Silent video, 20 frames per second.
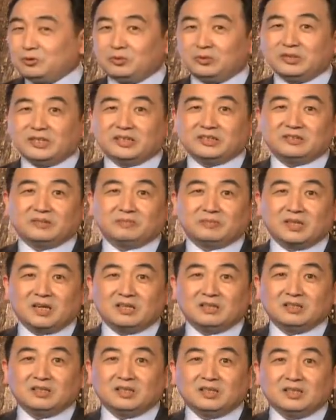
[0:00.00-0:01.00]
须得怎么样？
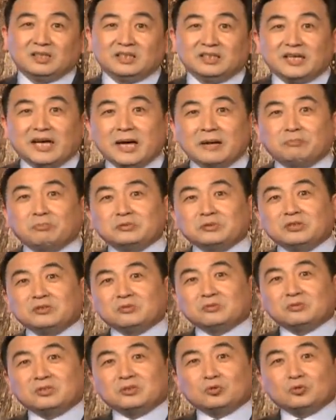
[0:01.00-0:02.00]
你还不
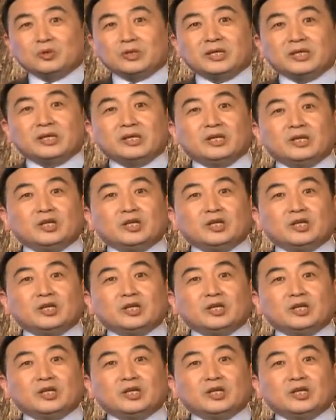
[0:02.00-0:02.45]
就是对